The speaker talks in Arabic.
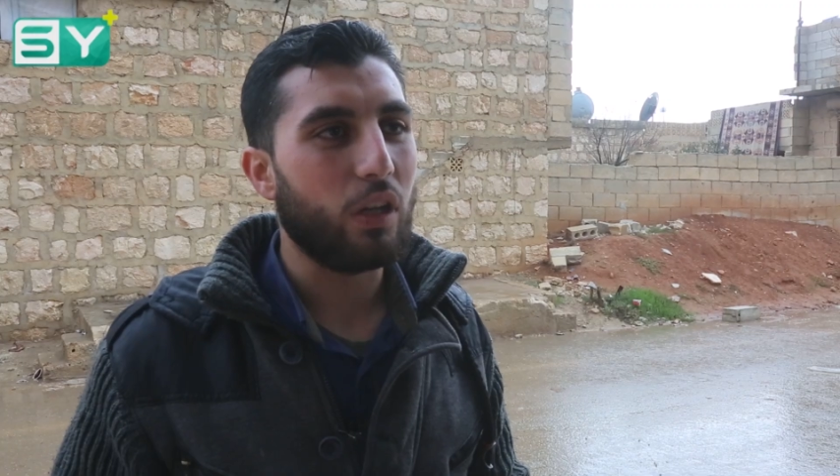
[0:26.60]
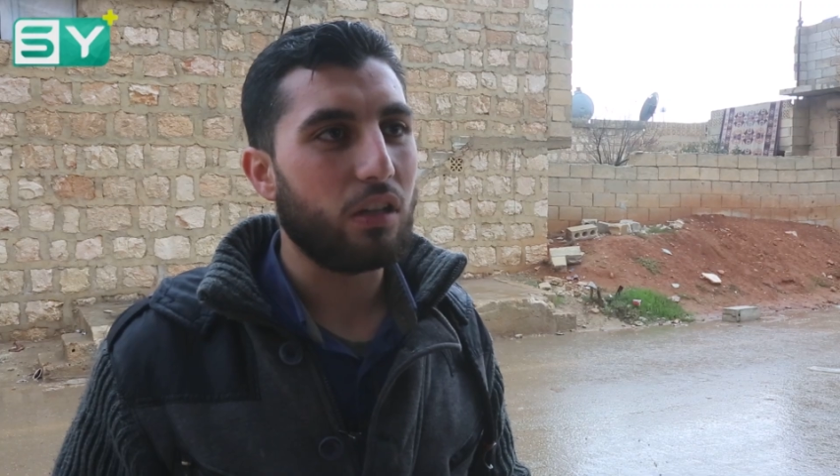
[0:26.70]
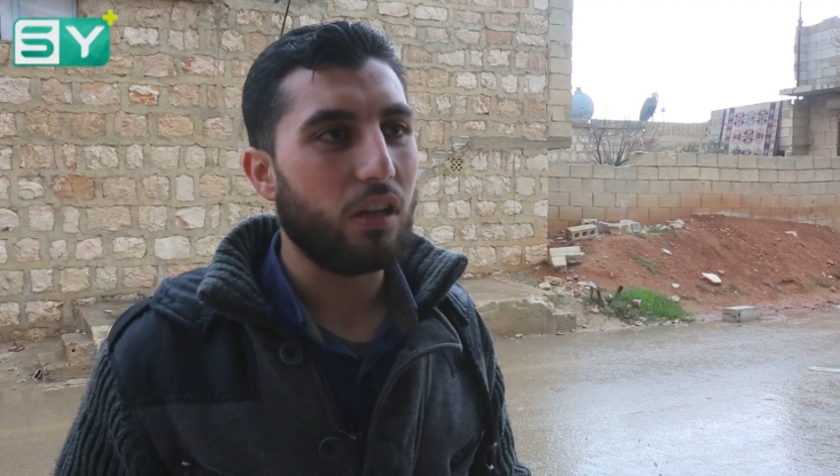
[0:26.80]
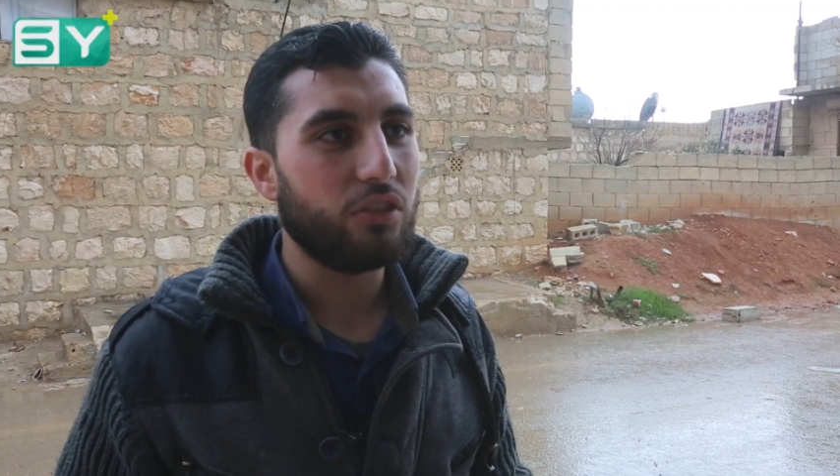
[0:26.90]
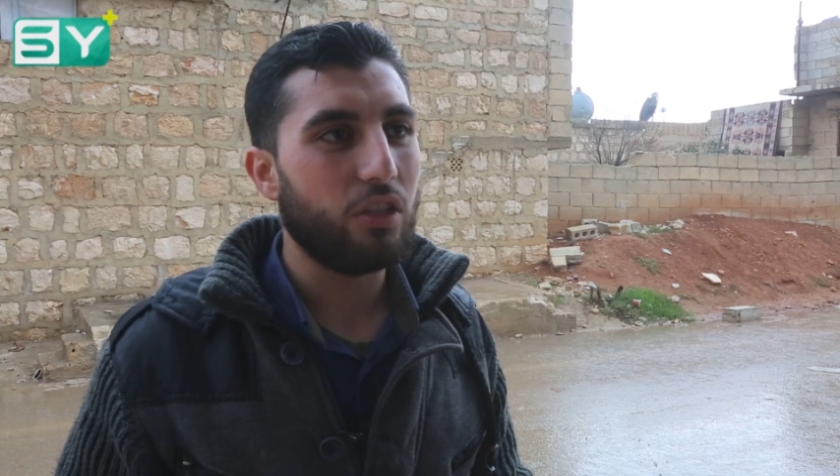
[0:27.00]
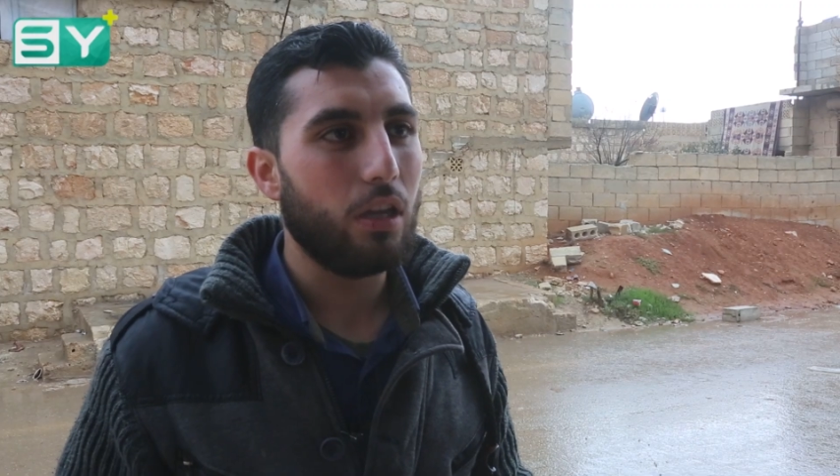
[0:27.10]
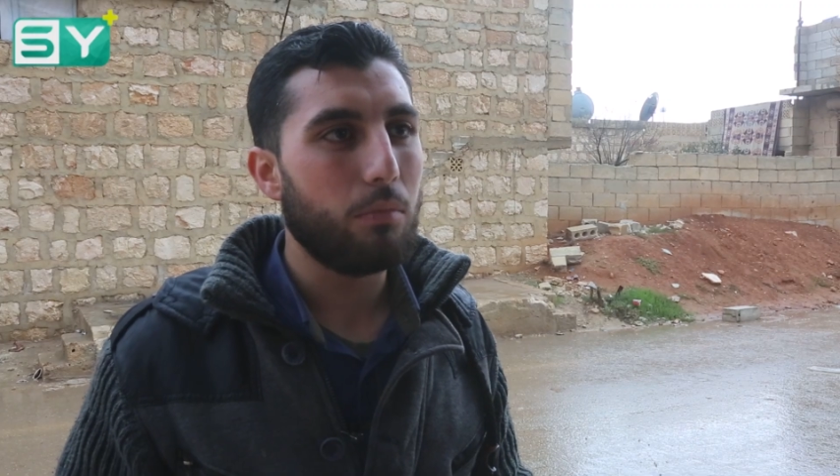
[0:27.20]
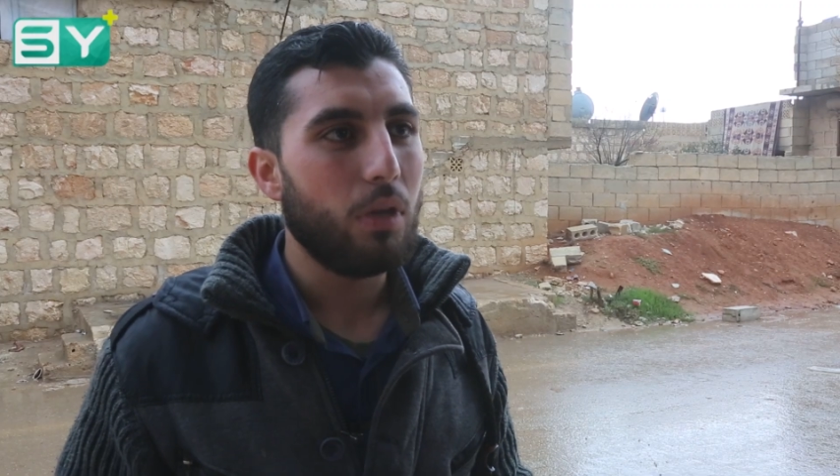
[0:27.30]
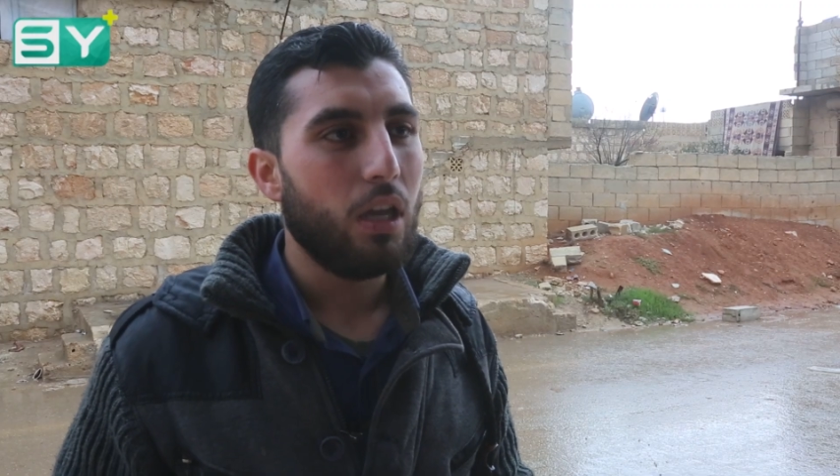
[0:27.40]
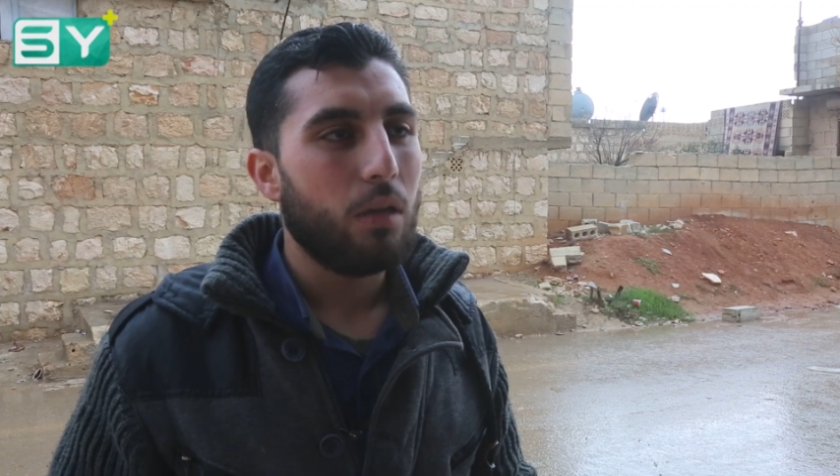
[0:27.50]

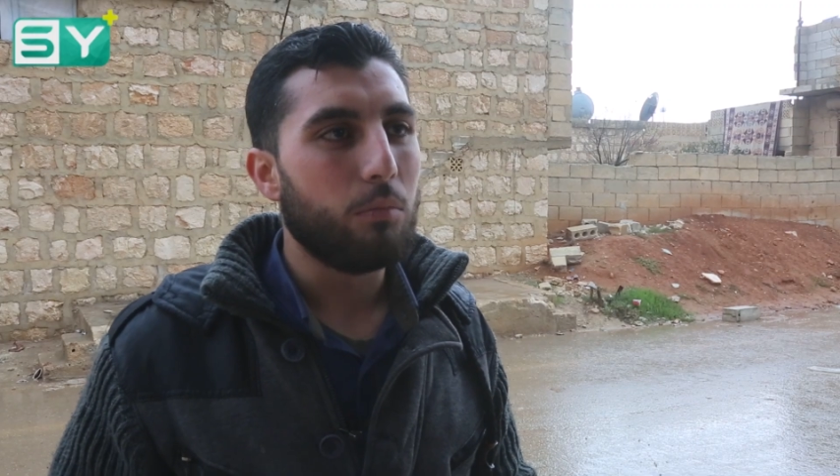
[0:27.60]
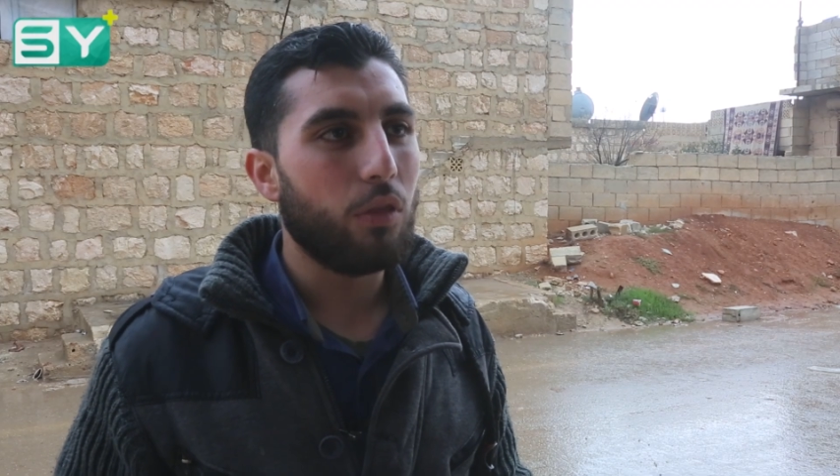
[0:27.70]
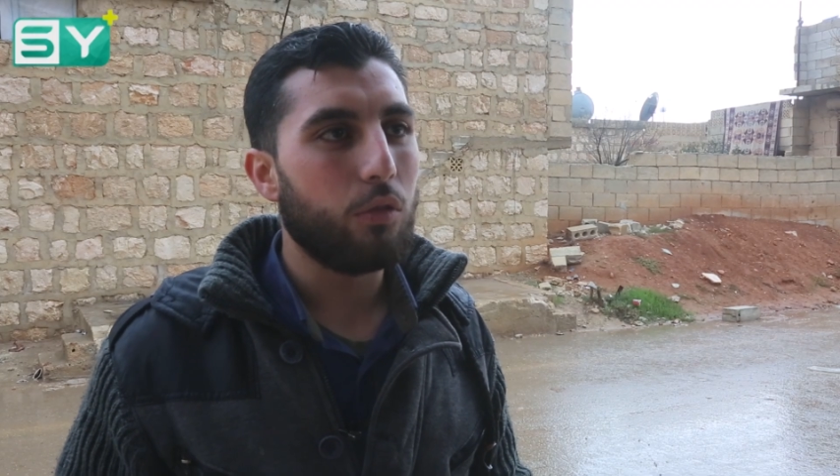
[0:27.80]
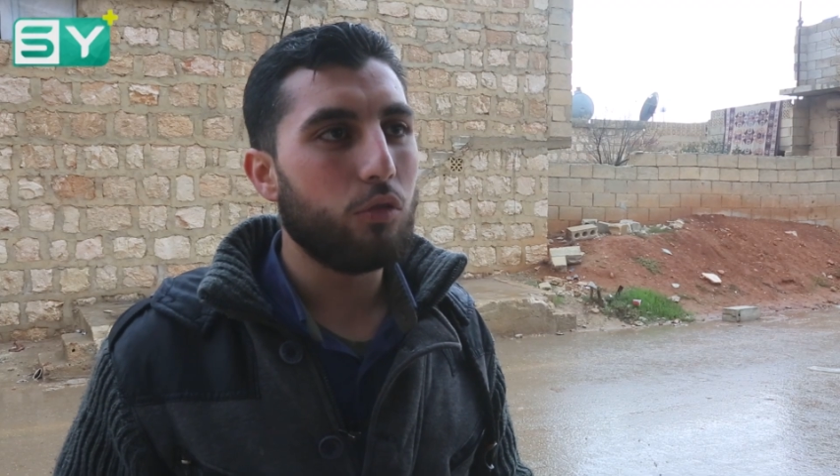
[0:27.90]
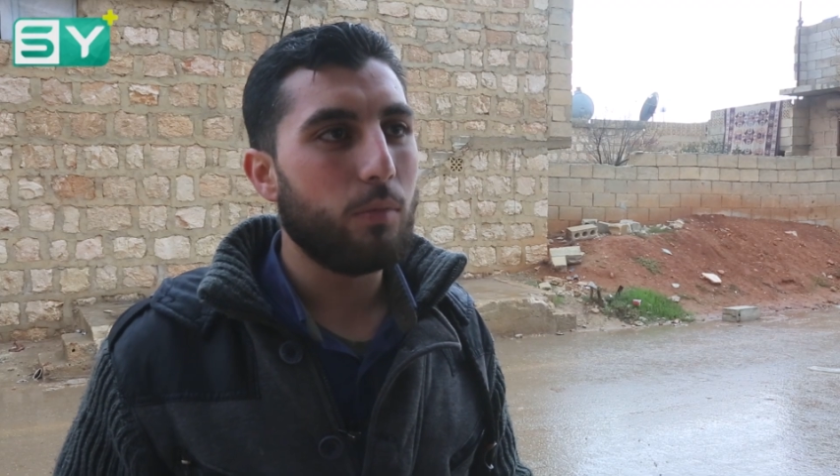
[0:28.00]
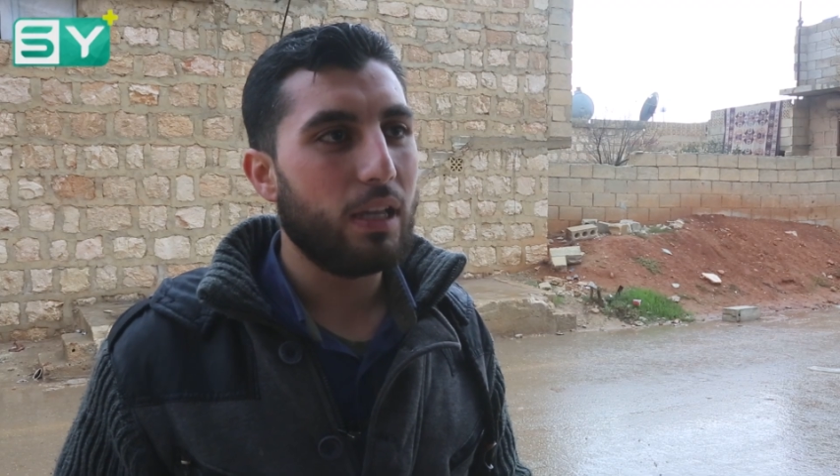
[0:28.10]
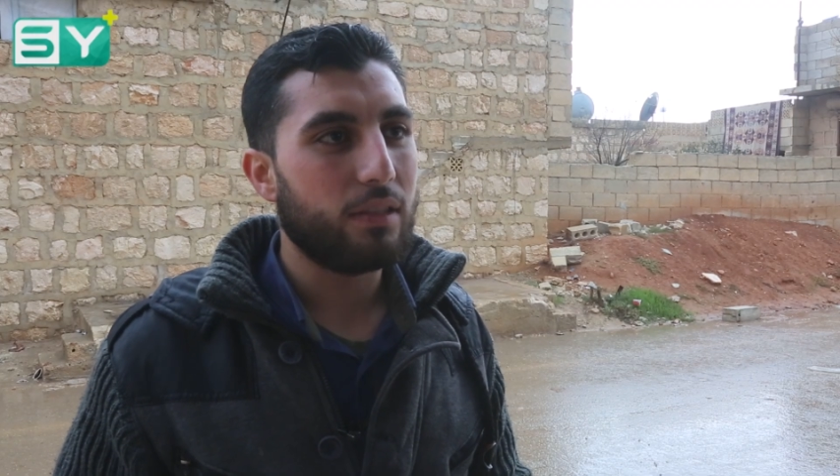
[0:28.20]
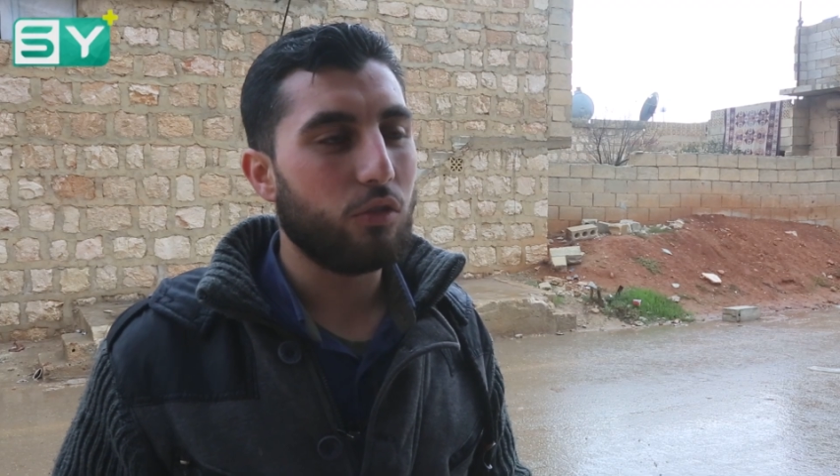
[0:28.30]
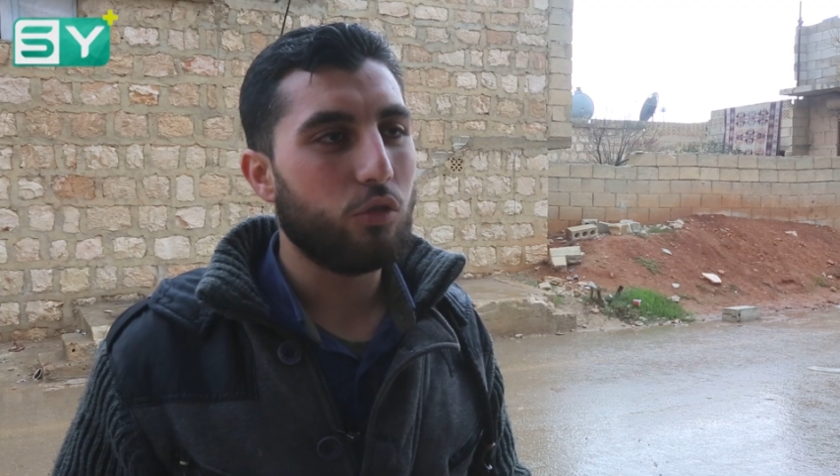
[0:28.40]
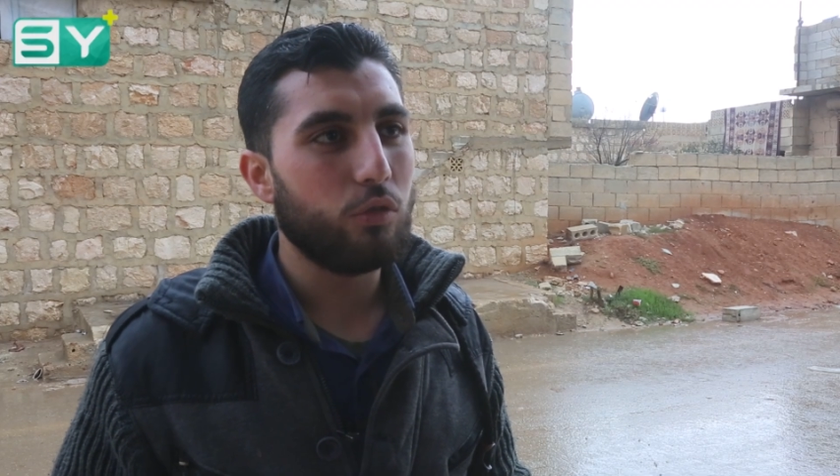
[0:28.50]
وإخراجهم من ظلمات
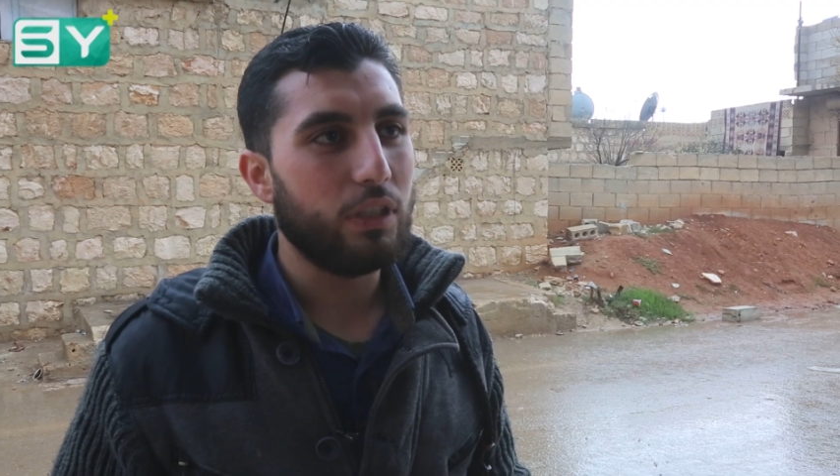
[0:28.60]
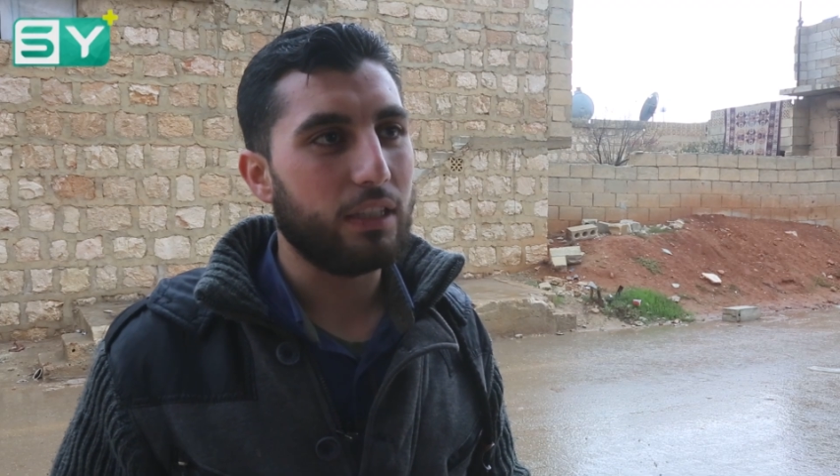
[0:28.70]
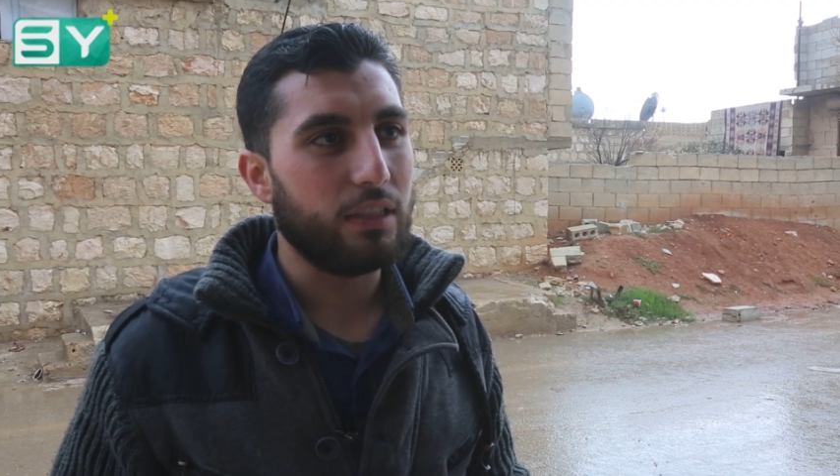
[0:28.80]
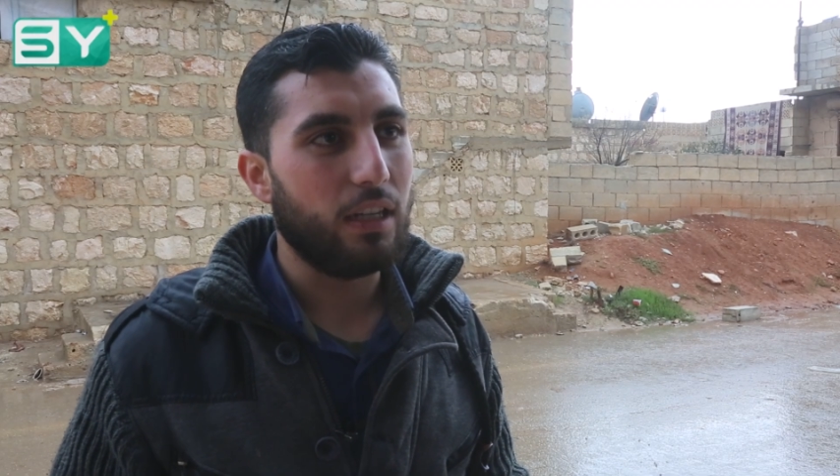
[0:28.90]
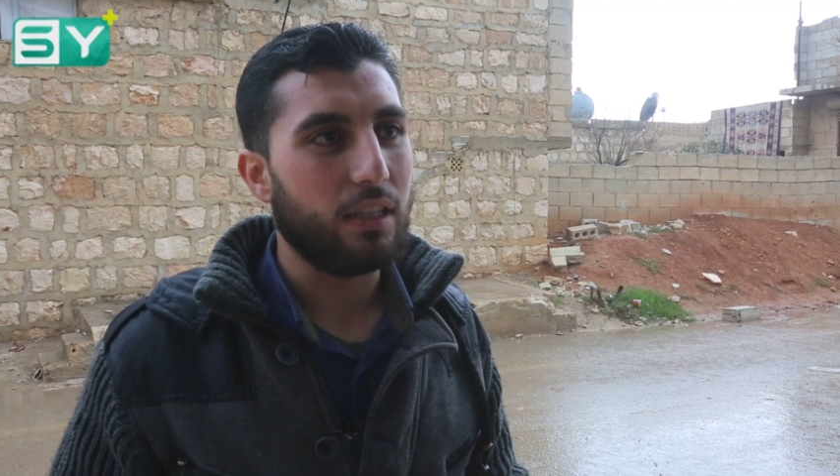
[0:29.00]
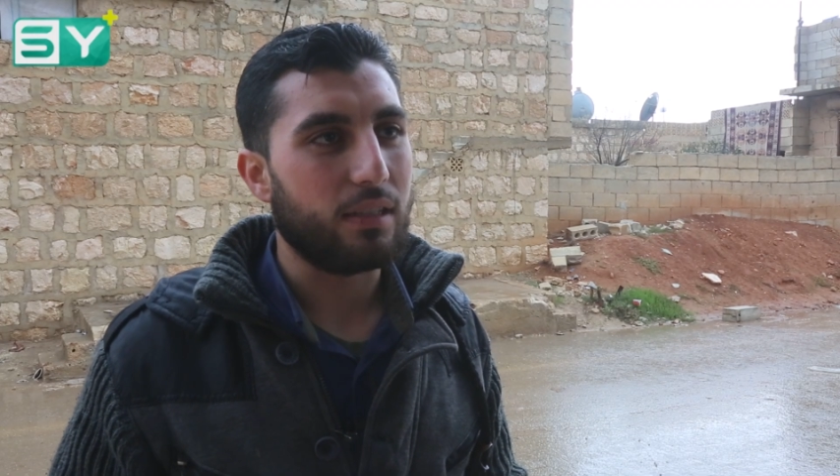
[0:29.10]
سجون الاحتلال